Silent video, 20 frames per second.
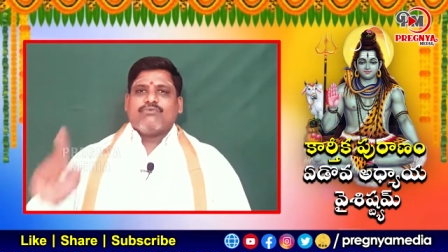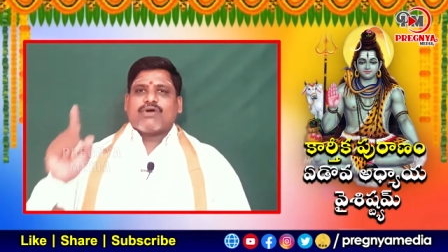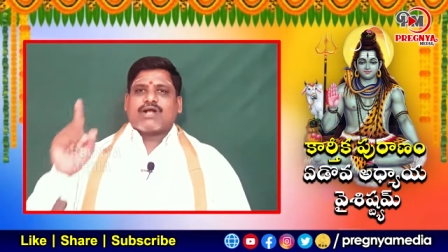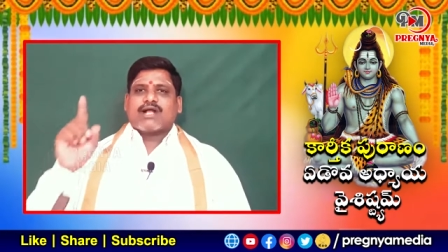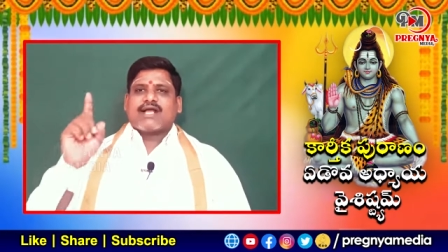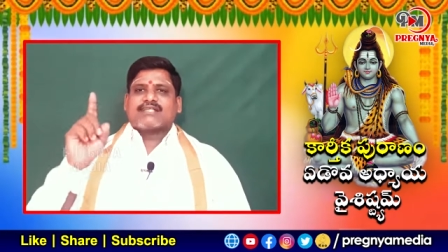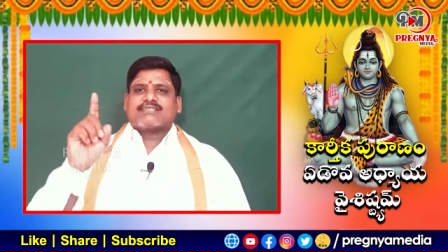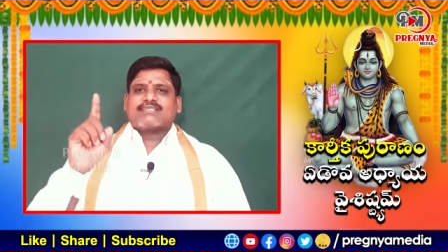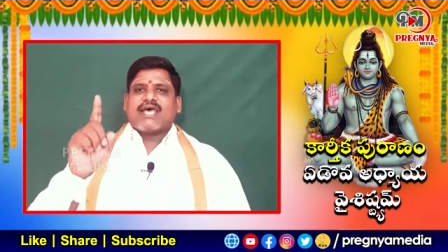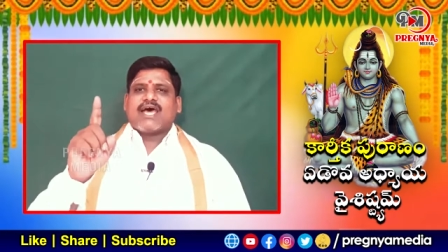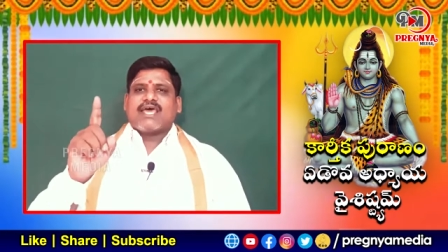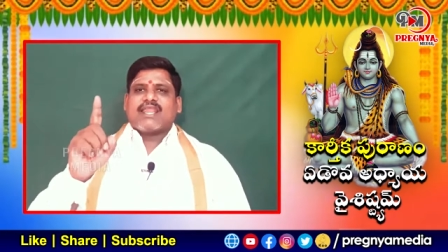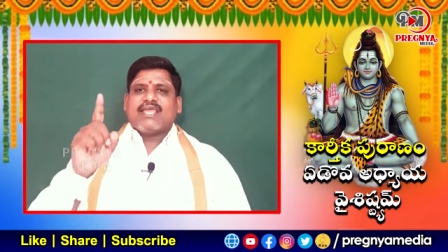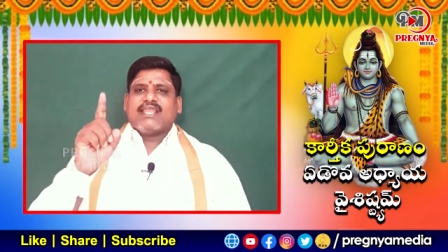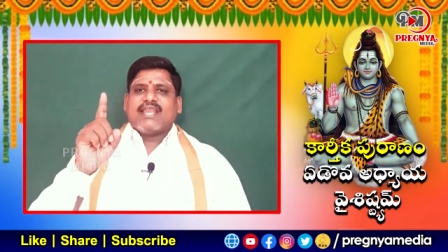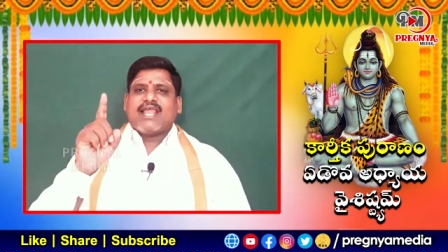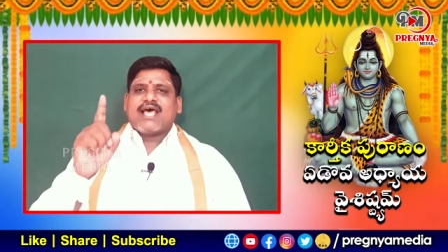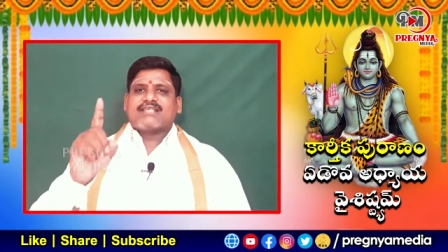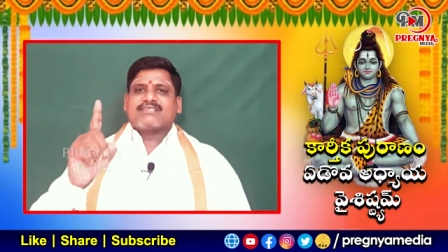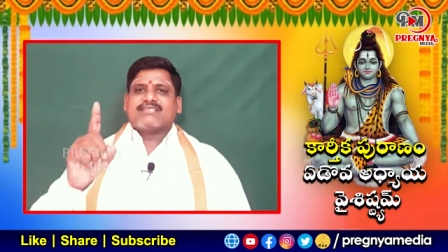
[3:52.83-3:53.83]

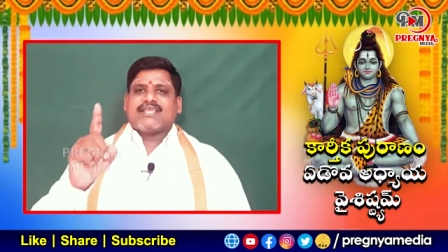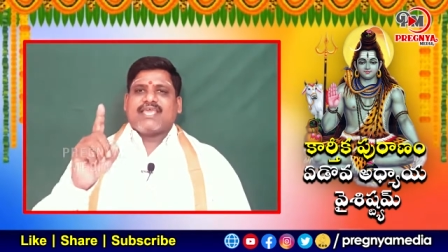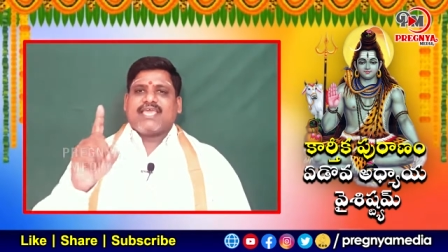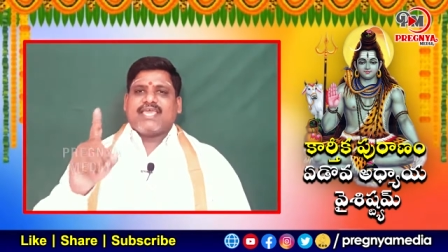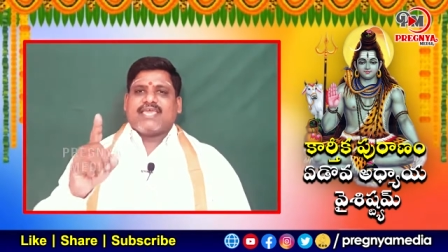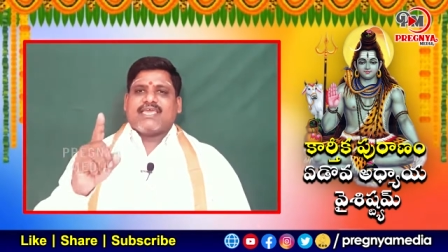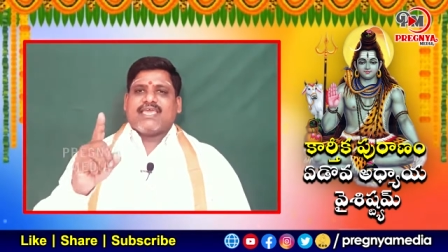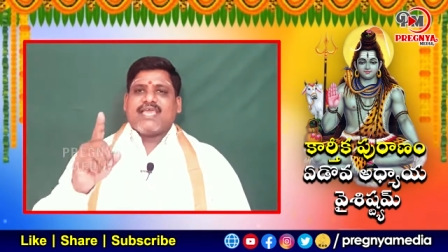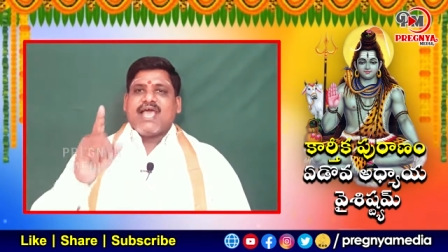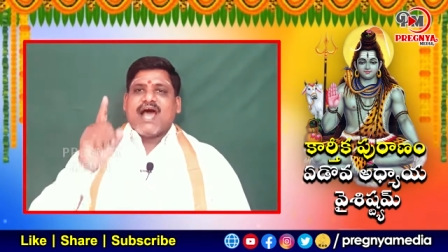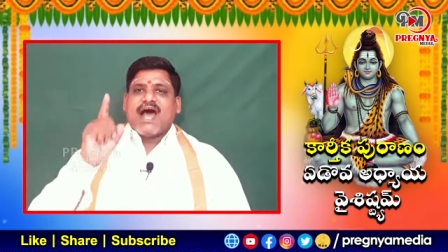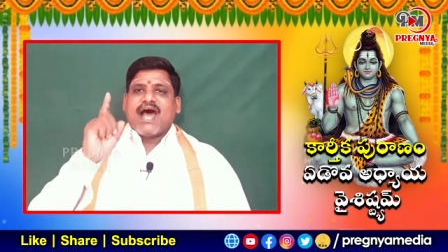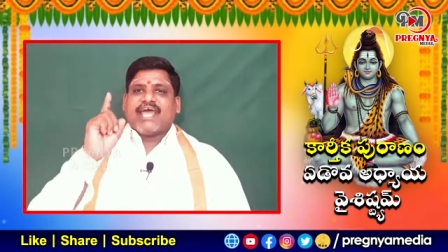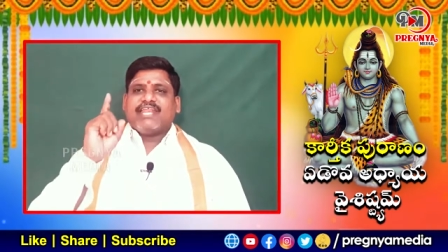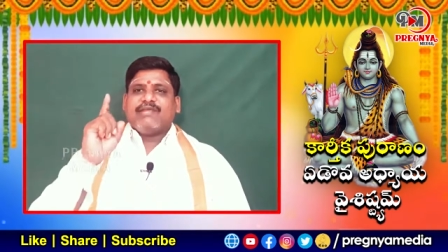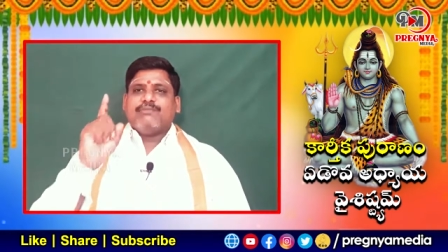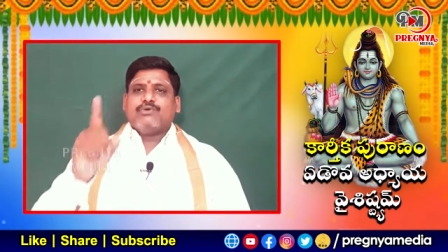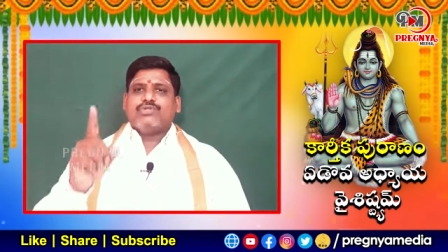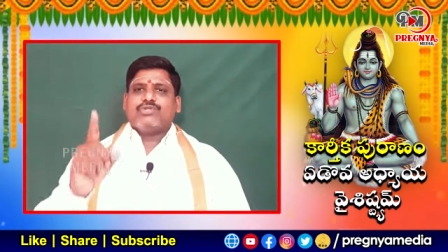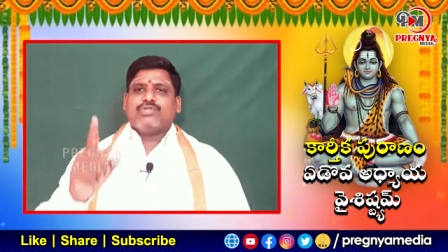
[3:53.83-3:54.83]
ఒక్కసారైనా సరే
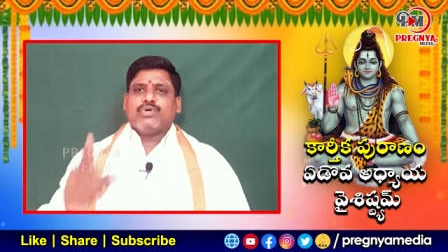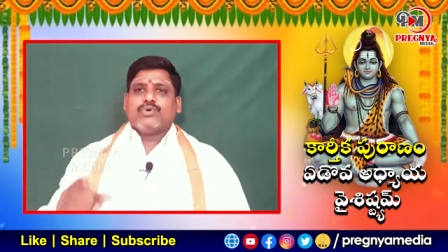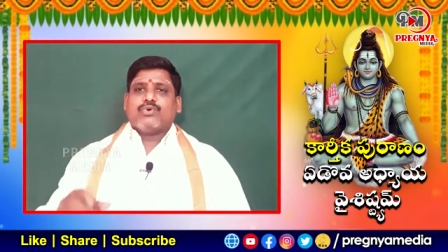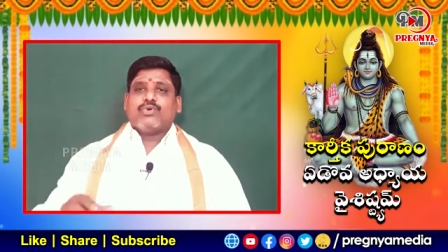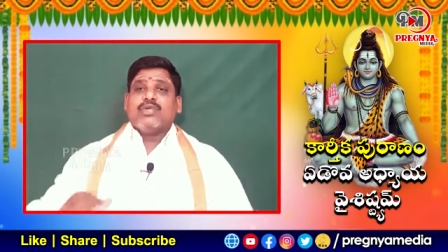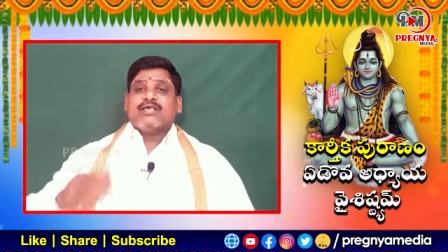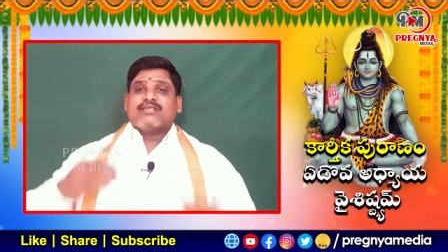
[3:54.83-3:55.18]
హరి ముందు